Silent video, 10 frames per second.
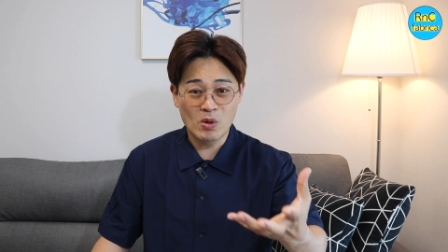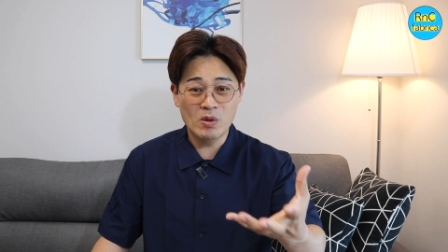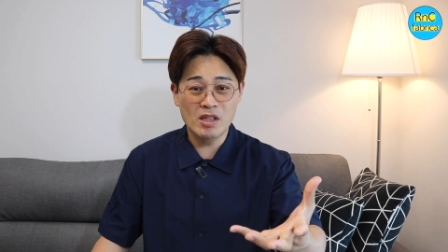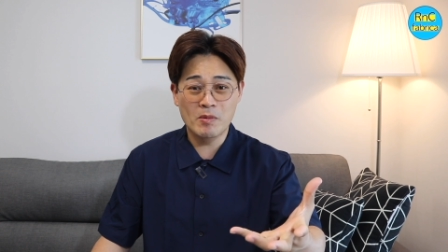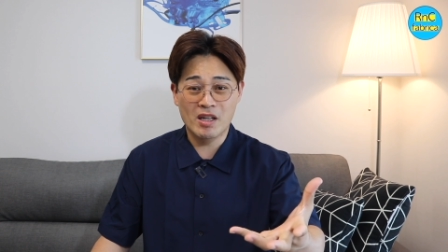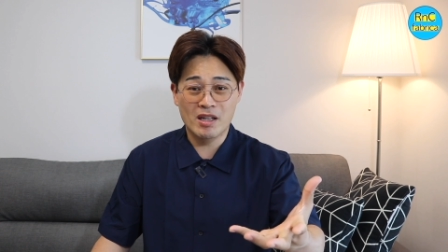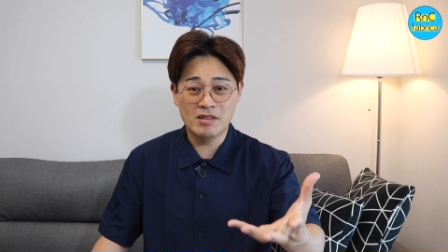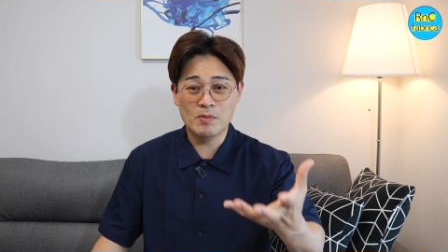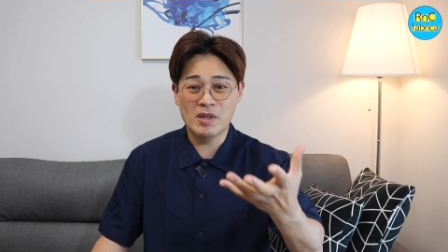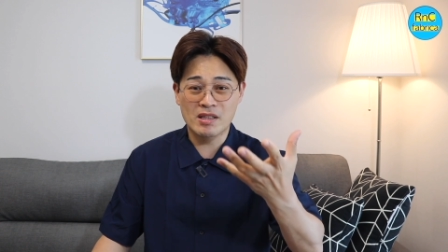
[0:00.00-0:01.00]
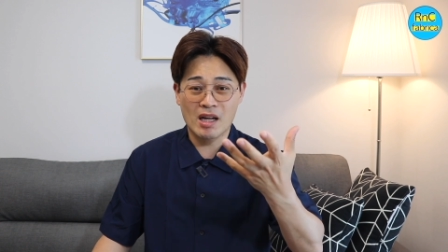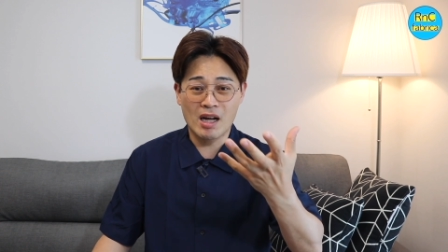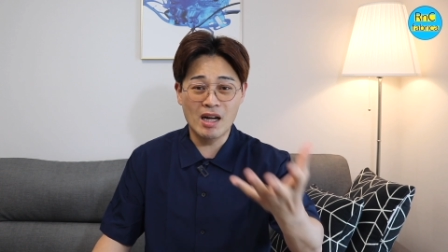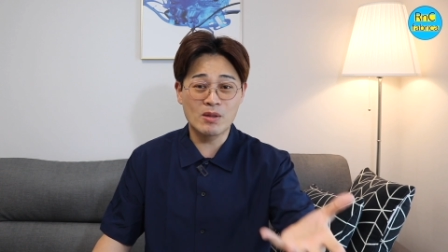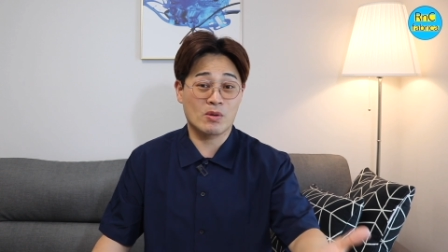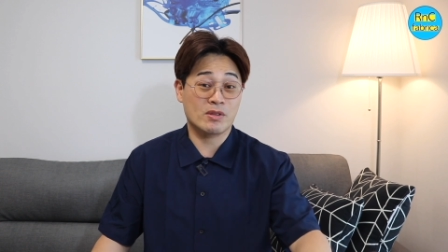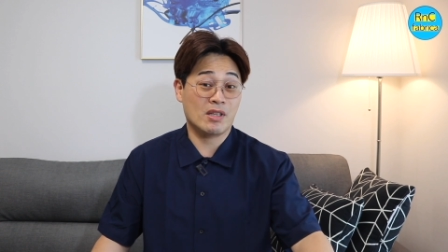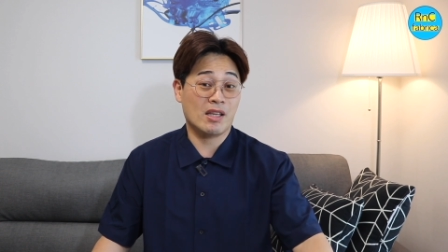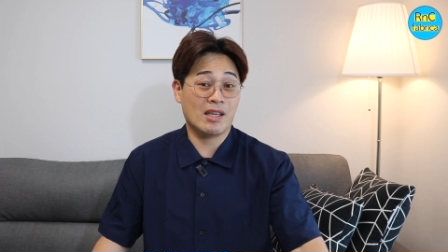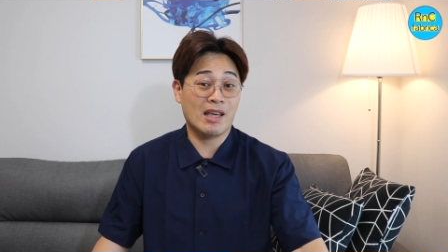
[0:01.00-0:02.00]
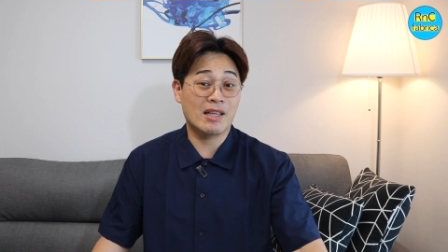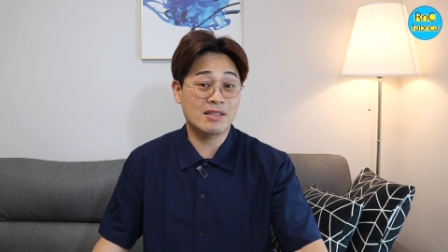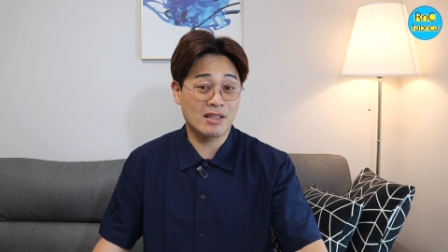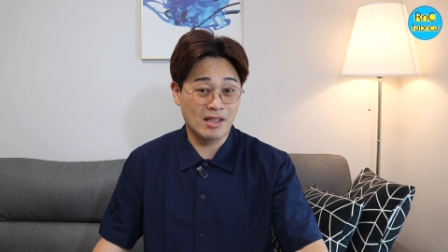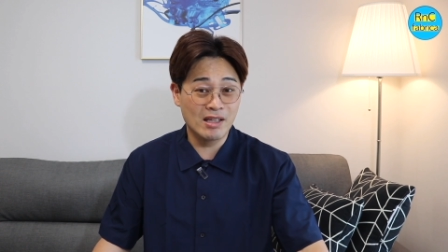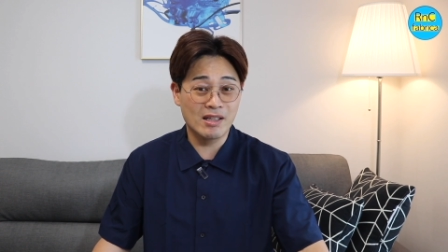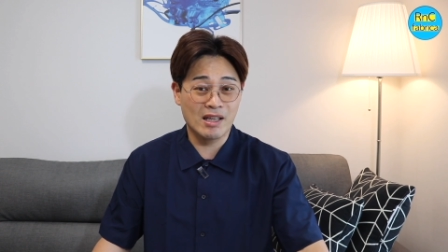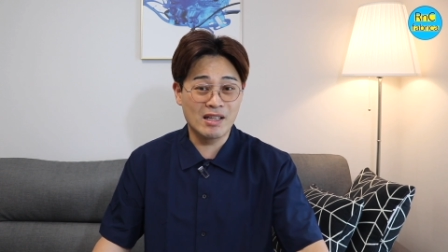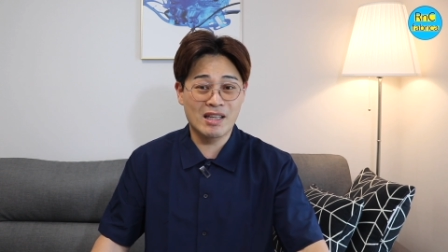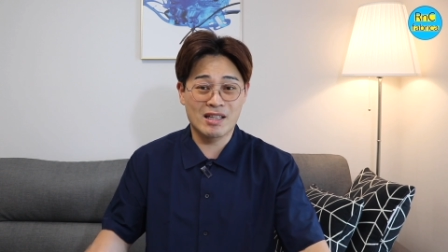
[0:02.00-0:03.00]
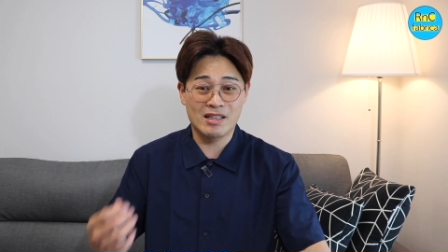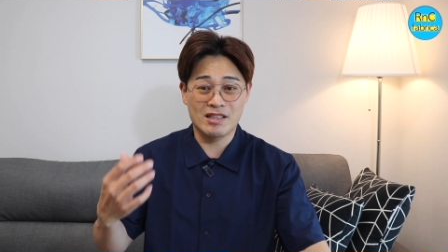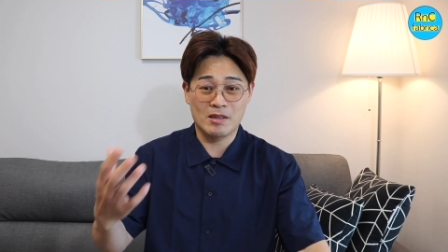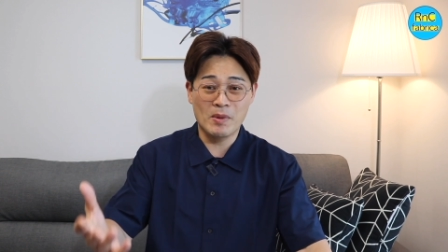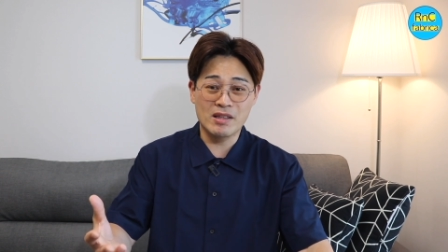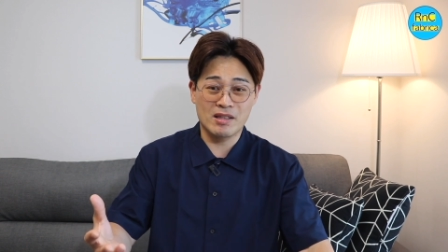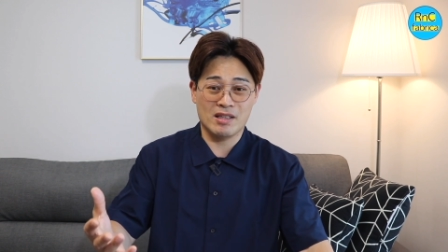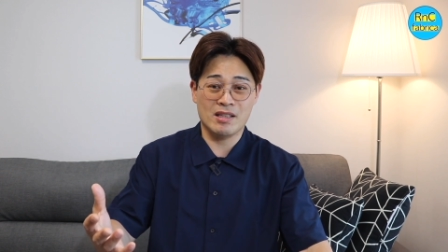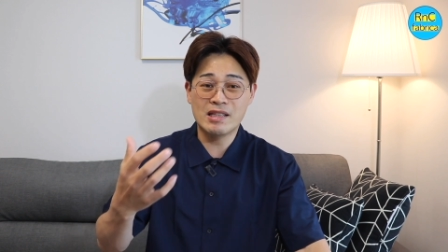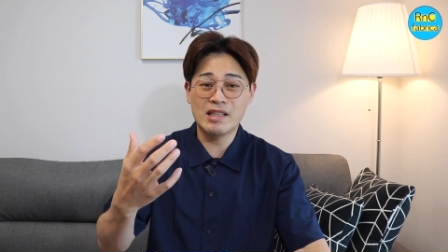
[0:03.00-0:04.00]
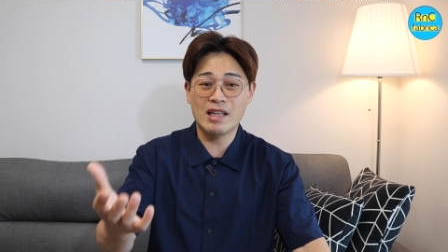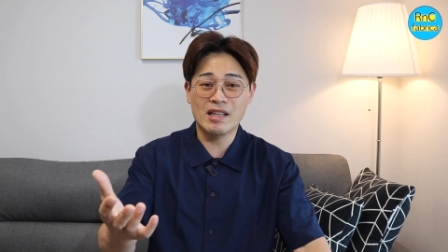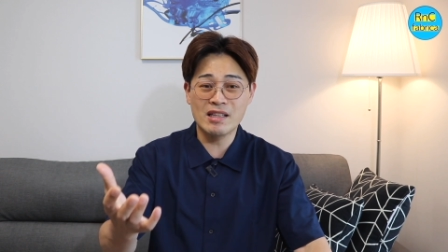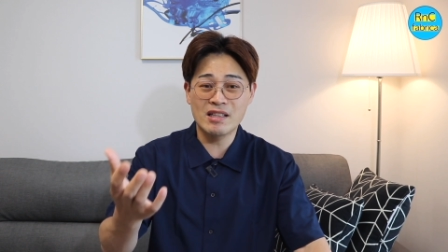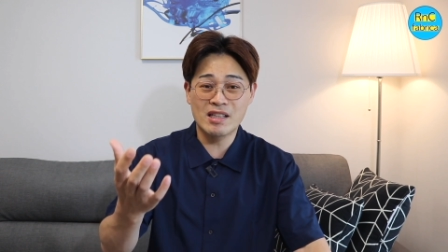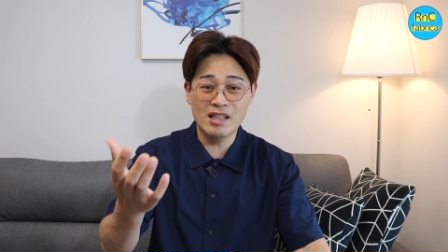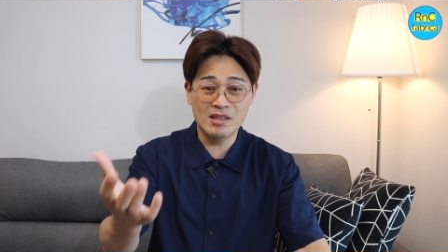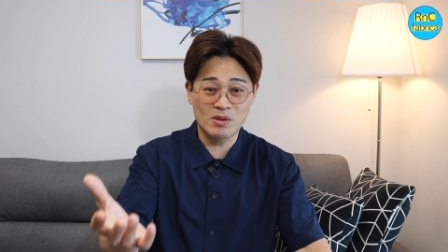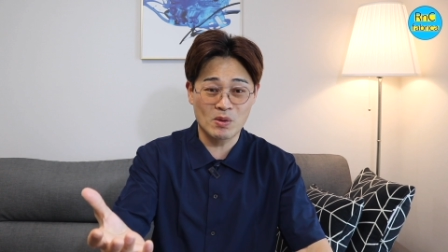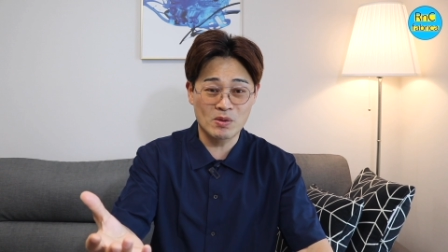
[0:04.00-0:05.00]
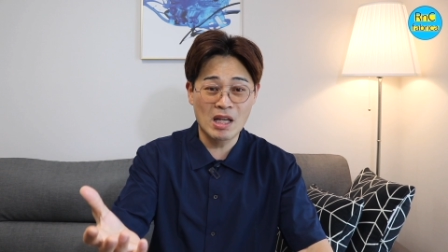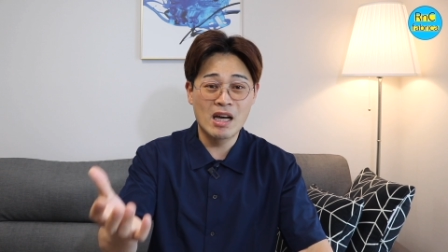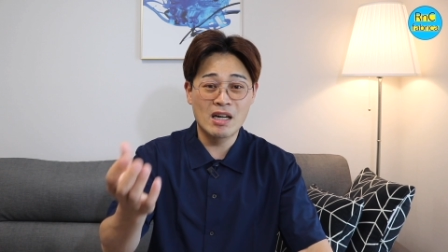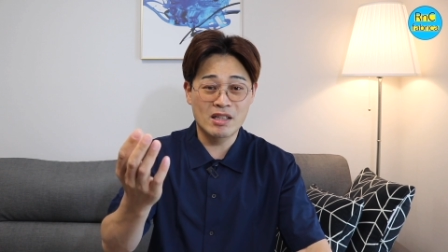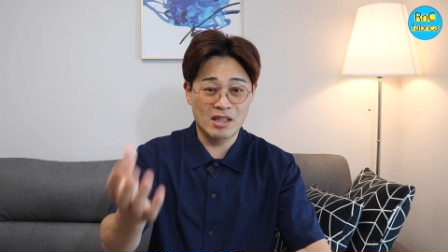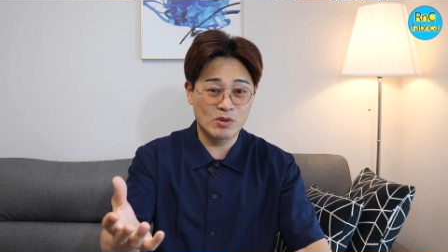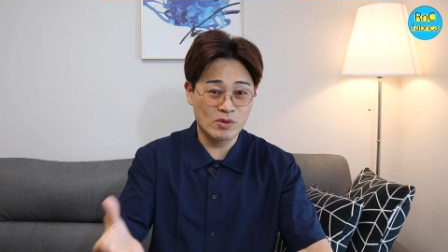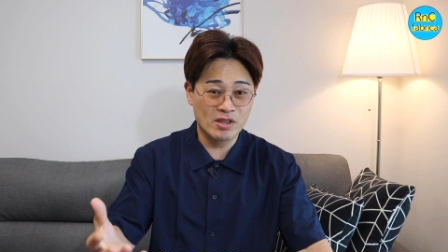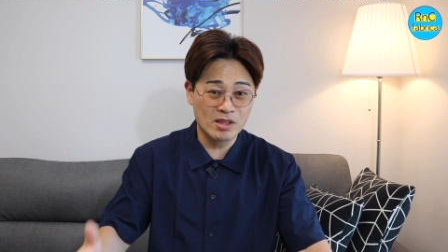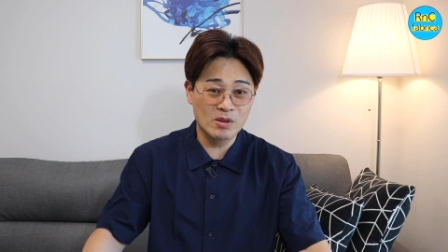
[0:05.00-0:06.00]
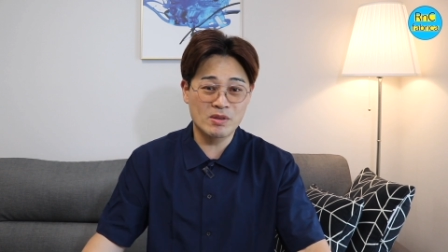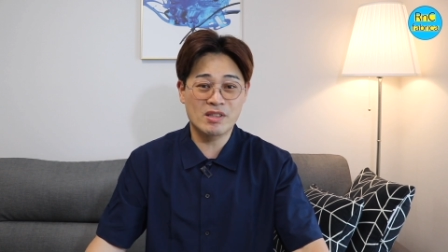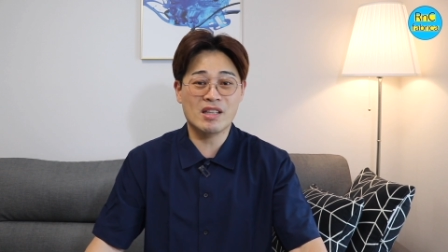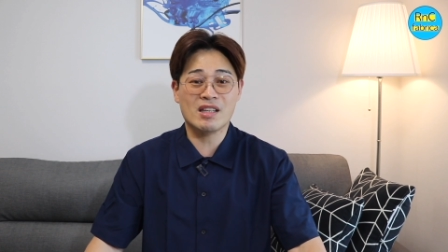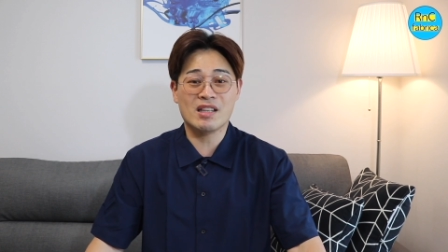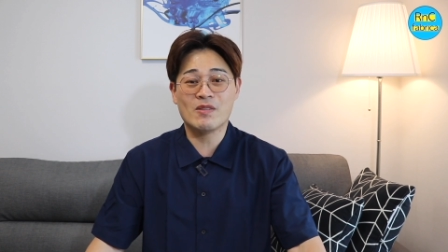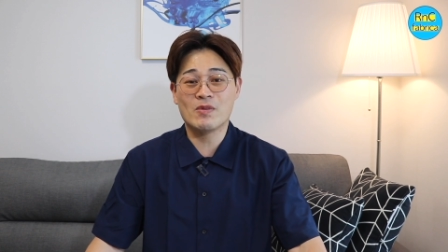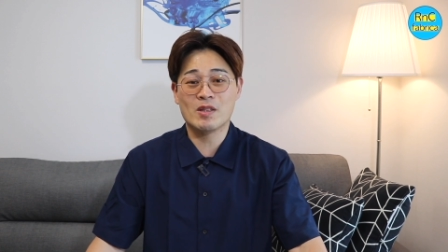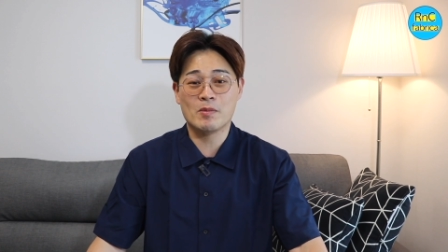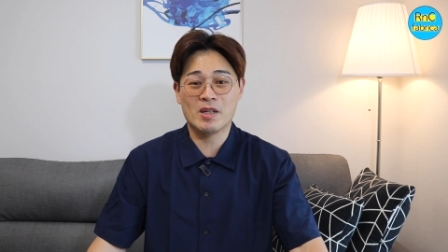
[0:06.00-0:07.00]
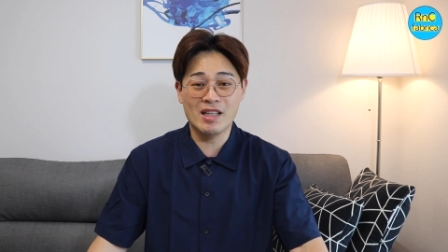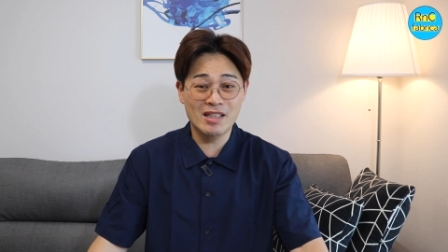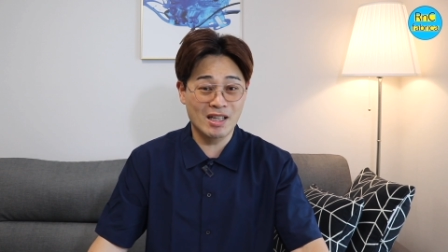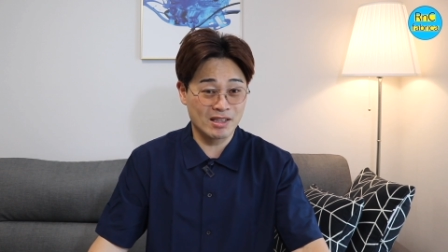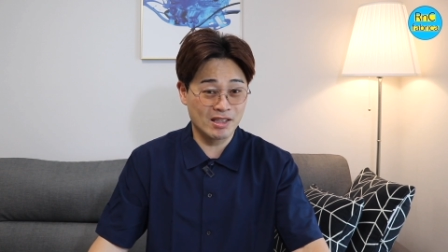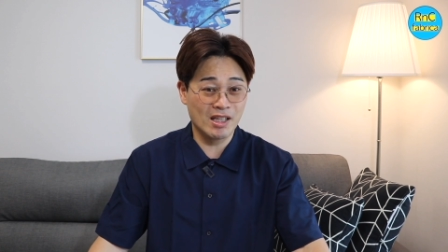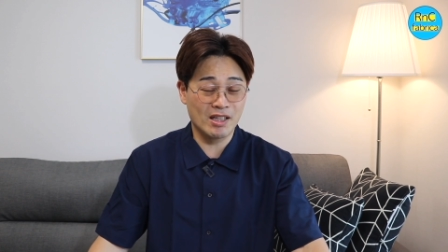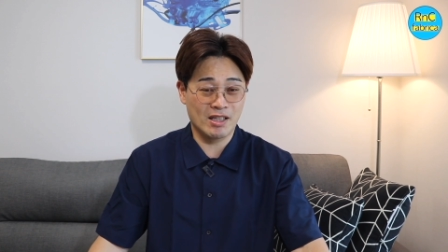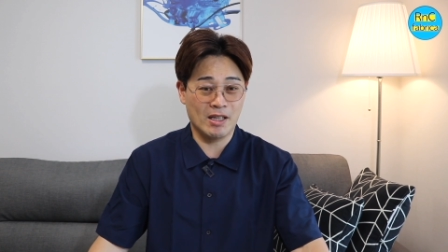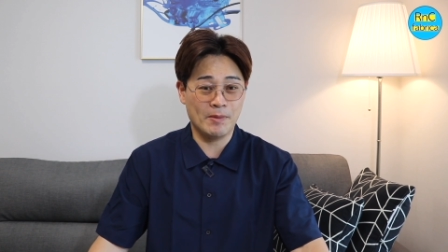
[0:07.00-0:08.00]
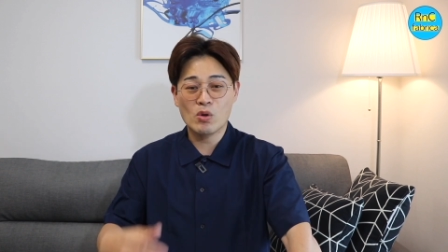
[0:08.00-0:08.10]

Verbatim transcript: con niveles más altos de HDL generalmente tienen riesgos reducidos de enfermedad cardíaca.